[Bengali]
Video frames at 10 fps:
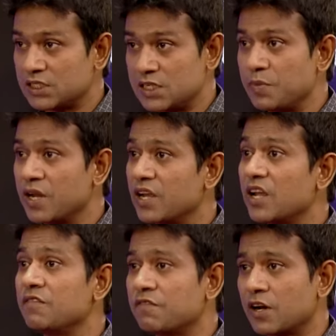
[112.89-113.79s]
টিমের
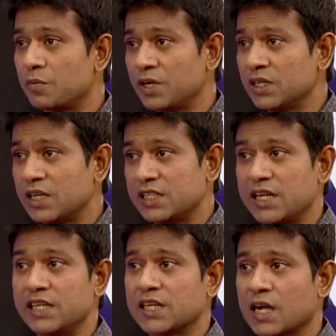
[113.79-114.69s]
এনভায়রনমেন্ট
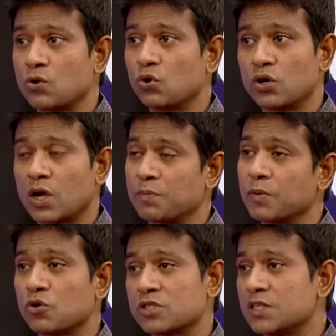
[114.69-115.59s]
সেই জায়গাগুলোর
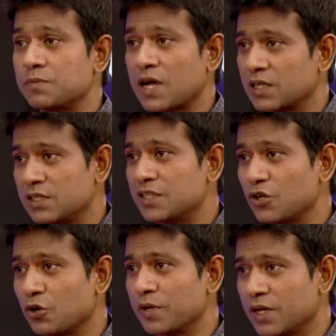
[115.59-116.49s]
আপনার পজিটিভ দাগ
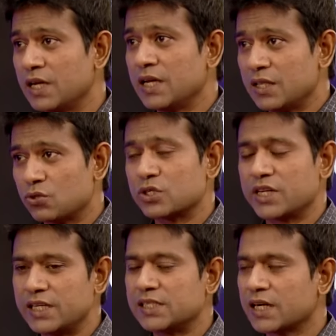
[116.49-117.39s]
দুর্দান্তভাবে চেঞ্জ হয়েছে তো
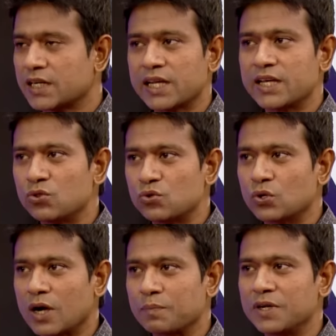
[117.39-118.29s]
সেই জায়গাটাই কিন্তু
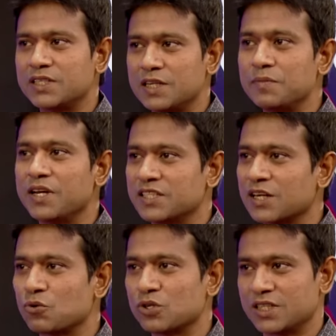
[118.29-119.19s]
আপনি টিম
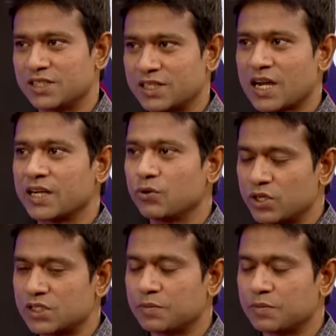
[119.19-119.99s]
রেজাল্ট করছে যেটা আগে হয়েছে আপনি